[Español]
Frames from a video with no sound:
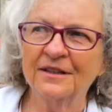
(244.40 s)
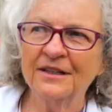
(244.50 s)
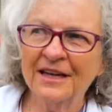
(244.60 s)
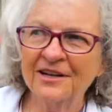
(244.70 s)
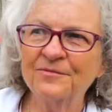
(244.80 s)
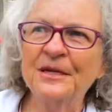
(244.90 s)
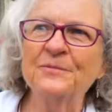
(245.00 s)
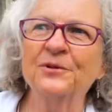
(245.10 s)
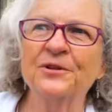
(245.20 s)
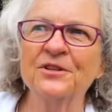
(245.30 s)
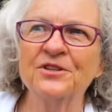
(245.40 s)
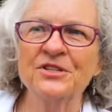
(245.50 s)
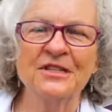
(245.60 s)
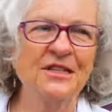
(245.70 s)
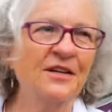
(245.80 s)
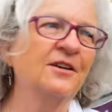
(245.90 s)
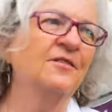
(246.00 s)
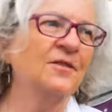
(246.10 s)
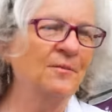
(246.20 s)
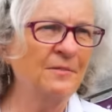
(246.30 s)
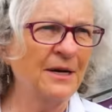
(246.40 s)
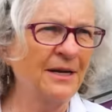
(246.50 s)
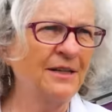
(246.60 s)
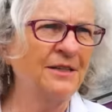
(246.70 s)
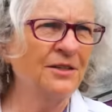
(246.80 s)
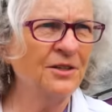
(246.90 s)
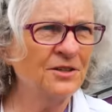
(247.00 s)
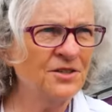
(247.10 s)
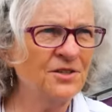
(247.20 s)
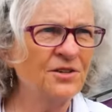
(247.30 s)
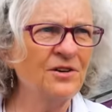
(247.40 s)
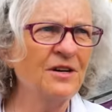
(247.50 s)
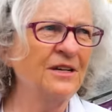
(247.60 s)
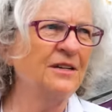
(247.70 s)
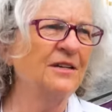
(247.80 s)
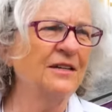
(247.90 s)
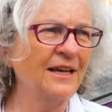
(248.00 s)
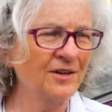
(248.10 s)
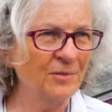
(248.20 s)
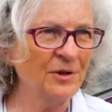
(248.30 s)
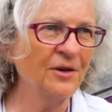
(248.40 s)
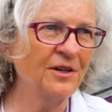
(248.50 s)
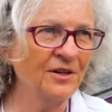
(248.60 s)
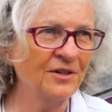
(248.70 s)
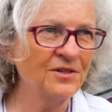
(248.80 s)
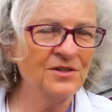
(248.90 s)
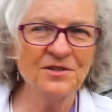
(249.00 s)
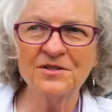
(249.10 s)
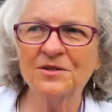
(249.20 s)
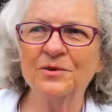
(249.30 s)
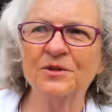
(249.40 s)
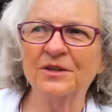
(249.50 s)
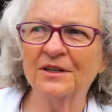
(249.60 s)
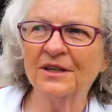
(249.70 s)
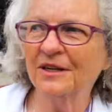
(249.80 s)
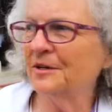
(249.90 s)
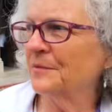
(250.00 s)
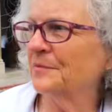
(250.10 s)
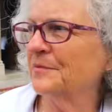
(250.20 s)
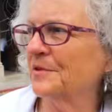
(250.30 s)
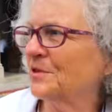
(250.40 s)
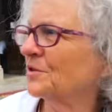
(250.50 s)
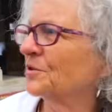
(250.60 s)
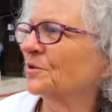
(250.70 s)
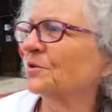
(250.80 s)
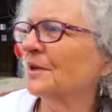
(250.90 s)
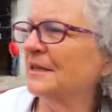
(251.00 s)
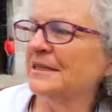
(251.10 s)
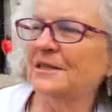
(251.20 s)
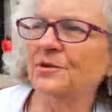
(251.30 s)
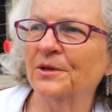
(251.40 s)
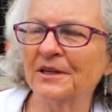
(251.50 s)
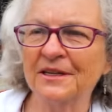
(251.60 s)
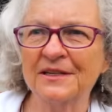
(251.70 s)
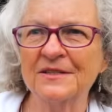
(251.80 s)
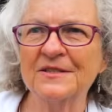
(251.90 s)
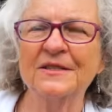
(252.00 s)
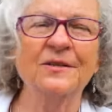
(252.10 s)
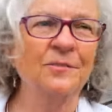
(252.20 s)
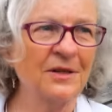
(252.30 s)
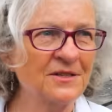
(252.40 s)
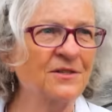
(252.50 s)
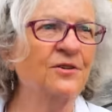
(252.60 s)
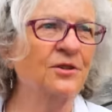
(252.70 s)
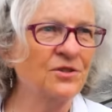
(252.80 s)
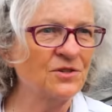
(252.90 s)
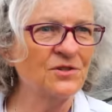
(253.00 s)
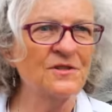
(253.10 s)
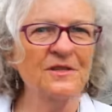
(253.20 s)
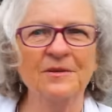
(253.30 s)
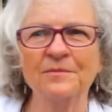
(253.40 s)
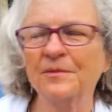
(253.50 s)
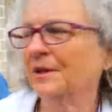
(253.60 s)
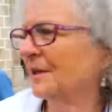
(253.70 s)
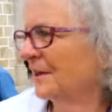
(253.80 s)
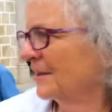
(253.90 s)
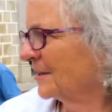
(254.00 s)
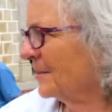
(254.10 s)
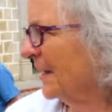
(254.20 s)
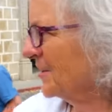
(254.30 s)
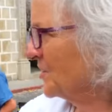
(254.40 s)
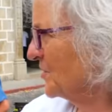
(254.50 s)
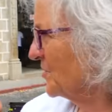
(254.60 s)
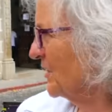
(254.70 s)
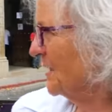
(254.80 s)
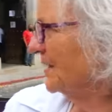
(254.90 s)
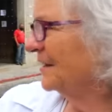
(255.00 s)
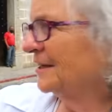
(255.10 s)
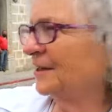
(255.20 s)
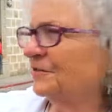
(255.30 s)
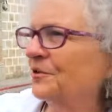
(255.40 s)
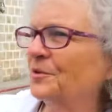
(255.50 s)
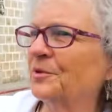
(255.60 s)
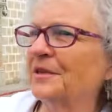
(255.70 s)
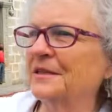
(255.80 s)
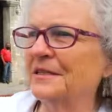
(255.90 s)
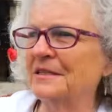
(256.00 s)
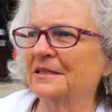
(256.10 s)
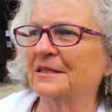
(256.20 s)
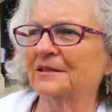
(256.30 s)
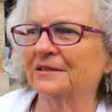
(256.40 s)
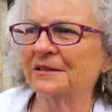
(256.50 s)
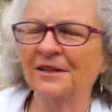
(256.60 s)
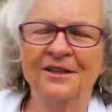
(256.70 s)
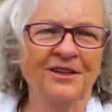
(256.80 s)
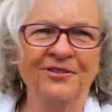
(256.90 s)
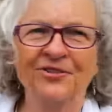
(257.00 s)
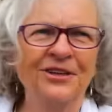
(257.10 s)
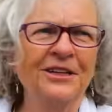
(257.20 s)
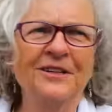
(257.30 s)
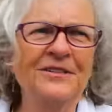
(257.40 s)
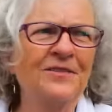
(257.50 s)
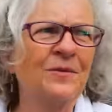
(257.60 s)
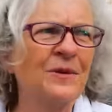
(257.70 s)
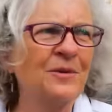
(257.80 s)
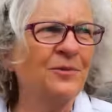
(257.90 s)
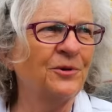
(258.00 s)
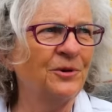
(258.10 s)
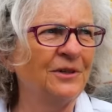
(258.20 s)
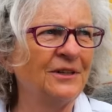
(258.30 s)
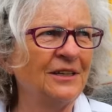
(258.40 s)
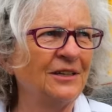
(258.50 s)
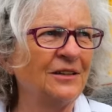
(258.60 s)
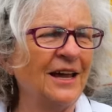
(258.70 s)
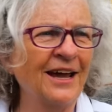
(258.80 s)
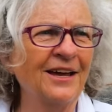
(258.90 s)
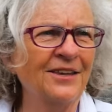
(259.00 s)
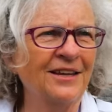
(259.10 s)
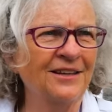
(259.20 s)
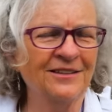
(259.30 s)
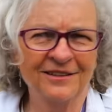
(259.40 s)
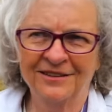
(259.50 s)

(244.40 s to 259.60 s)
A lot of people that just love the Mayan culture and the Latin American culture, so when you can come to Antigua and see the mix of cultures and the the pageantry and alfombras and the friendliness of the people, and then you add that